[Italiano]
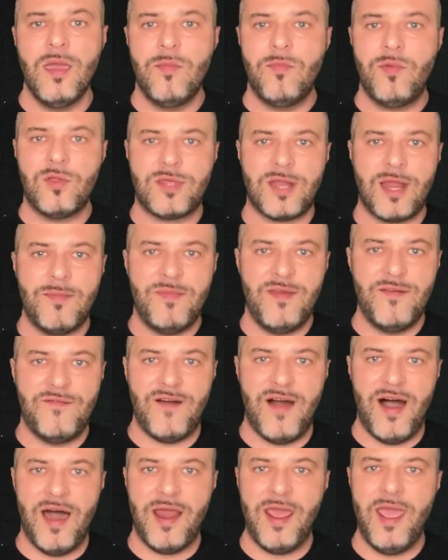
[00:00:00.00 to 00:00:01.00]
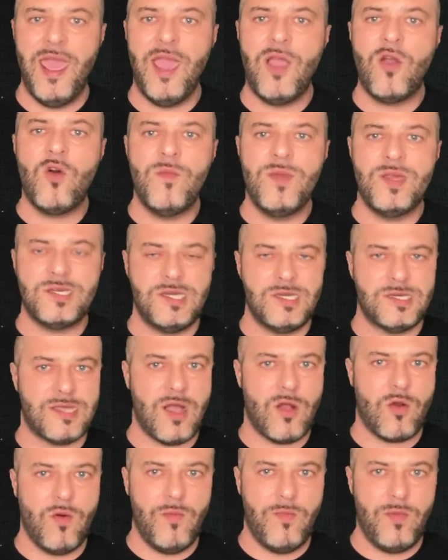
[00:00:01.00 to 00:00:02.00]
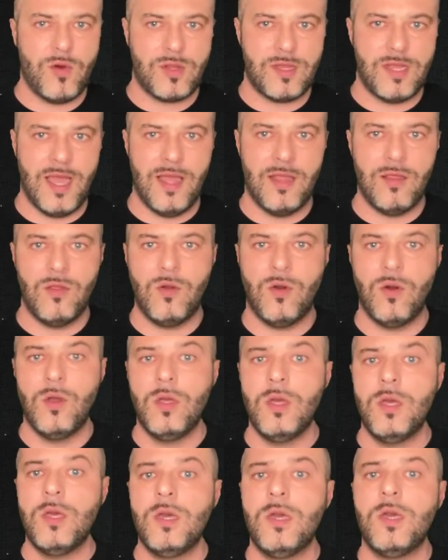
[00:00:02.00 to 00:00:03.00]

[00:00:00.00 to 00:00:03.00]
potrebbe fare e come si sta comportando